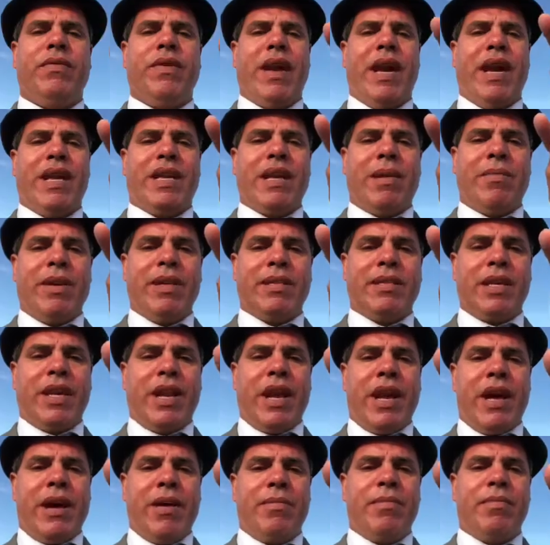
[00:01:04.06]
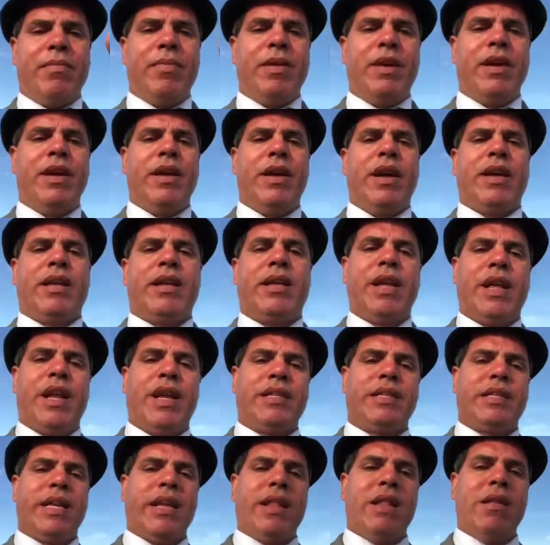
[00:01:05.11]
في عدم احترام
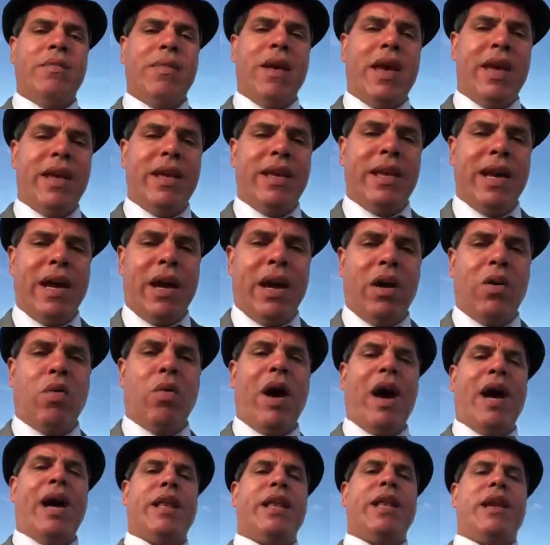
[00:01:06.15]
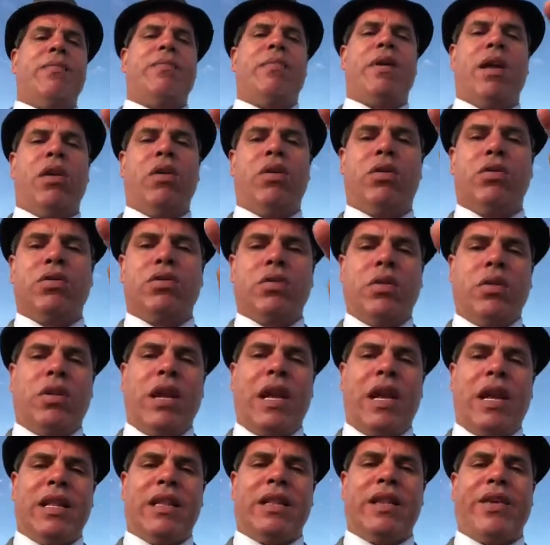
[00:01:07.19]
الدراسات المائيه وعدم الحصول
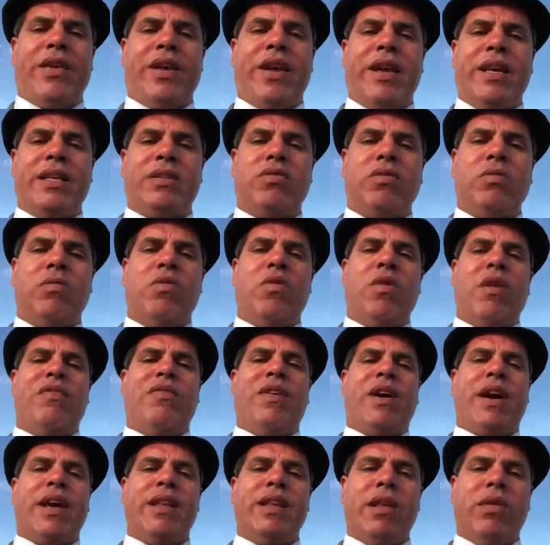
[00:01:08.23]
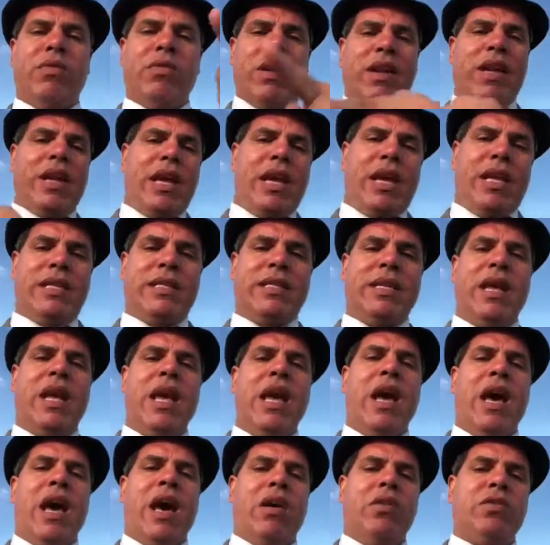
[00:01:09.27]
على الترخيص والموافقه ديال وكاله
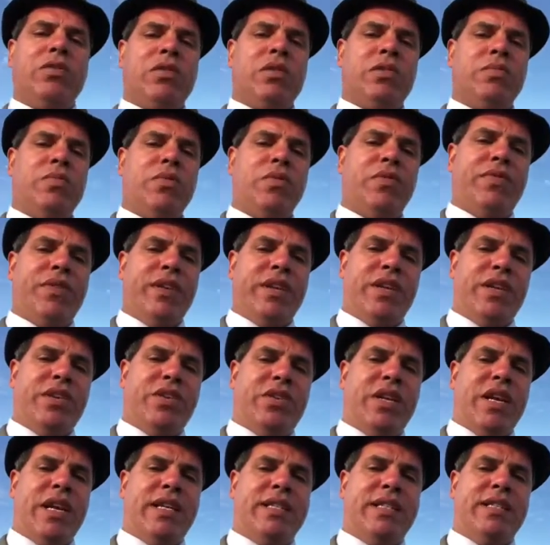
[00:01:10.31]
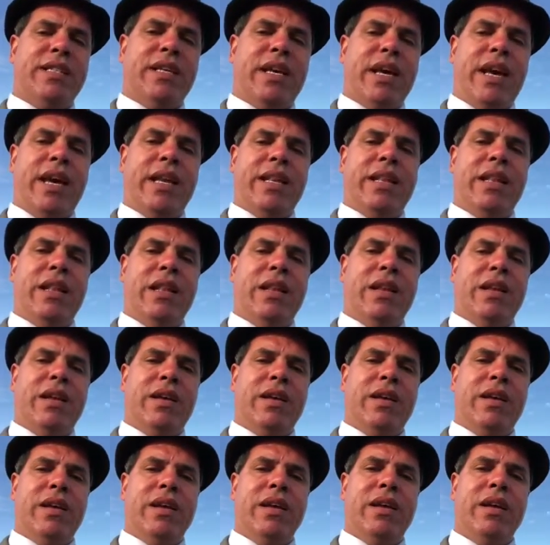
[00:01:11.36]
حوض سبو في انجاز هذا
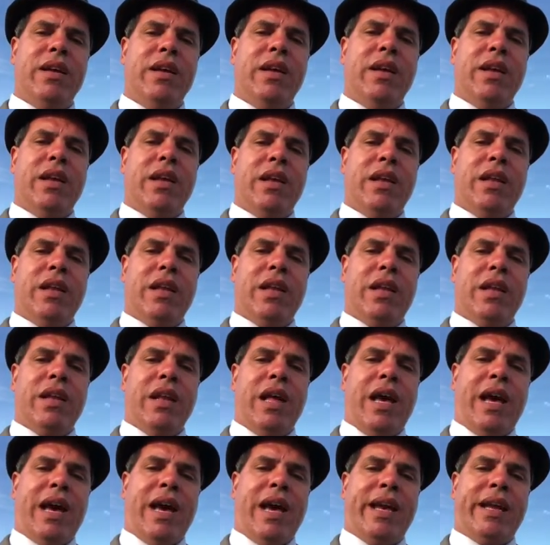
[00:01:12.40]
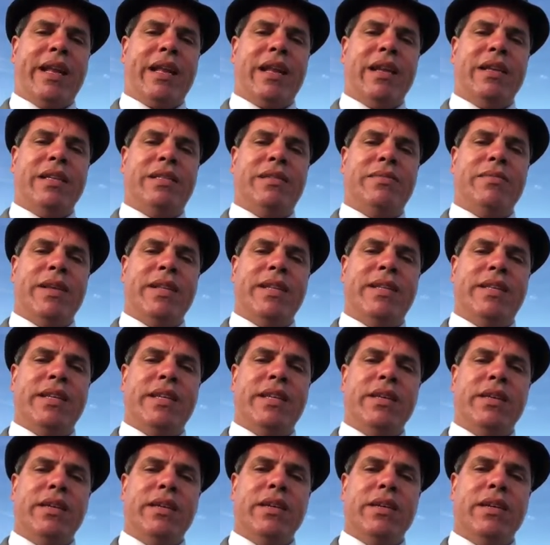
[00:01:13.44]
الحائط
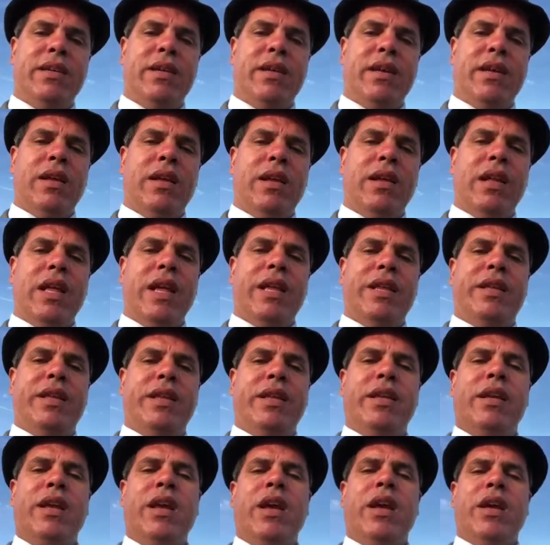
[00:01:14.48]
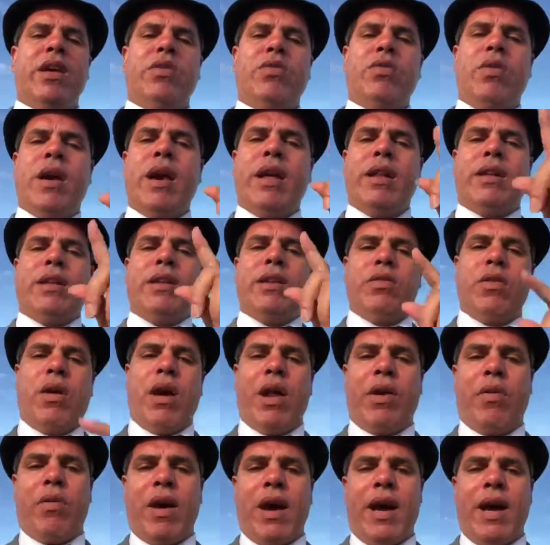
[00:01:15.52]
الاسمنتي الذي يهدد
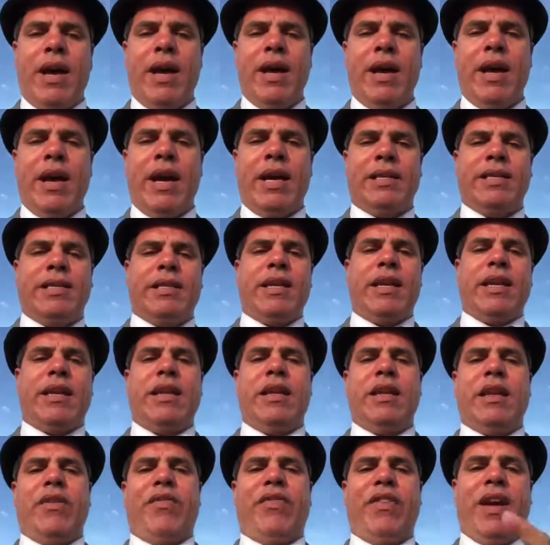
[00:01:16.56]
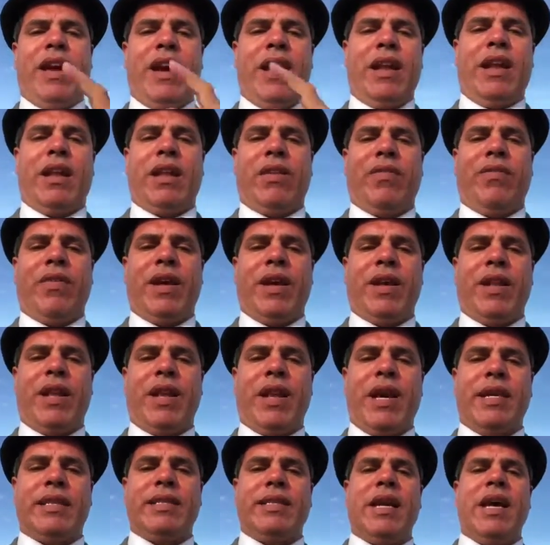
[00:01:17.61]
أرواح الساكنة في حالة
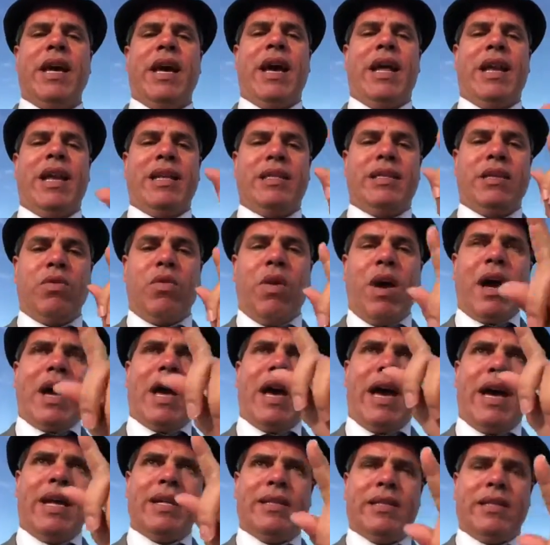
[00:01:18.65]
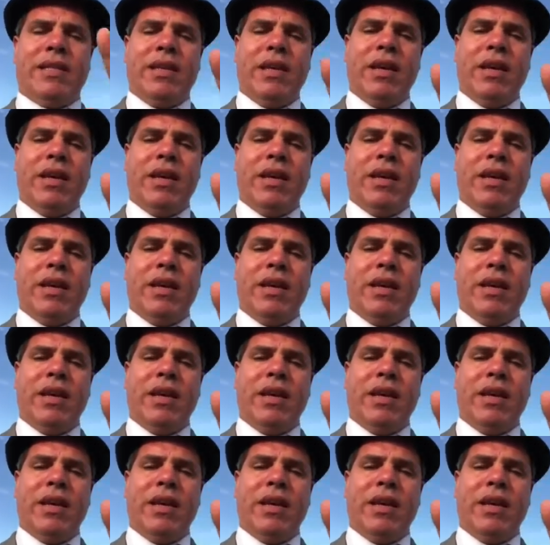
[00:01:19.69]
الفيضانات التي وقعت